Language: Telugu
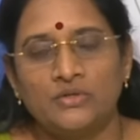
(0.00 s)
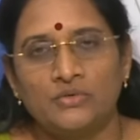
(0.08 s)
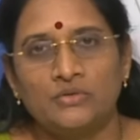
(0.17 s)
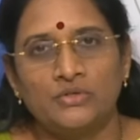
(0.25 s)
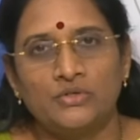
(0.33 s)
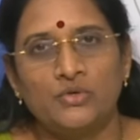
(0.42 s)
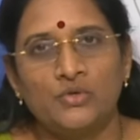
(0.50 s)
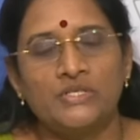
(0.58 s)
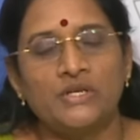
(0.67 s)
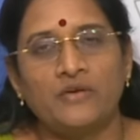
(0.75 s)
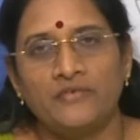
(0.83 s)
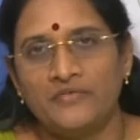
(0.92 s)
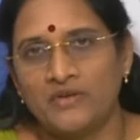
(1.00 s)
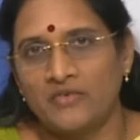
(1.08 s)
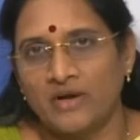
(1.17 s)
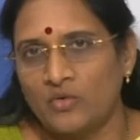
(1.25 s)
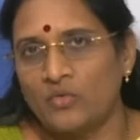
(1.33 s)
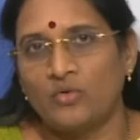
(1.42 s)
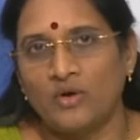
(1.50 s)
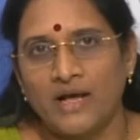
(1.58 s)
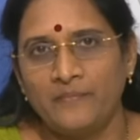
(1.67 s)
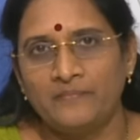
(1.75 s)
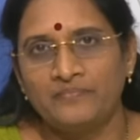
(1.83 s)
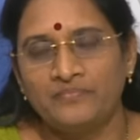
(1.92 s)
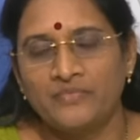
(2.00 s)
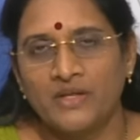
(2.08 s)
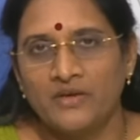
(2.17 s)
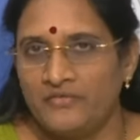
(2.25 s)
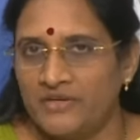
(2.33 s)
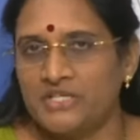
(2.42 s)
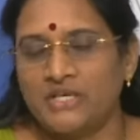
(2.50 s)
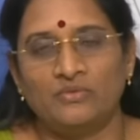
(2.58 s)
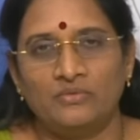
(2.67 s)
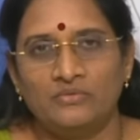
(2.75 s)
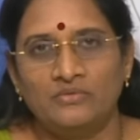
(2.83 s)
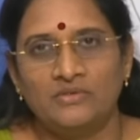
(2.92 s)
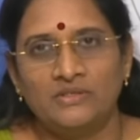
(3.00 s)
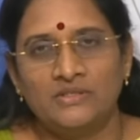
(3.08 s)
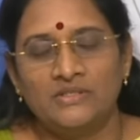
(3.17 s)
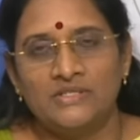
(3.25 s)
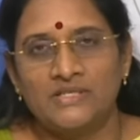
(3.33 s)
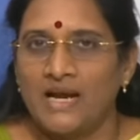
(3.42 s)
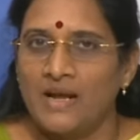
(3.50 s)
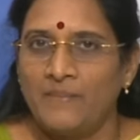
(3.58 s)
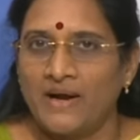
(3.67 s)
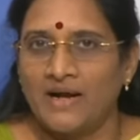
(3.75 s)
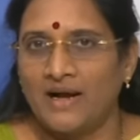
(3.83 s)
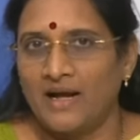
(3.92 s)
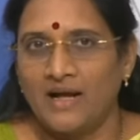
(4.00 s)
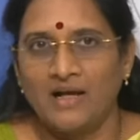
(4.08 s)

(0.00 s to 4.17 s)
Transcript: టూ టూ జీరో ఫిఫ్టీ వరకు కూడా విజను చాలా పక్కాగా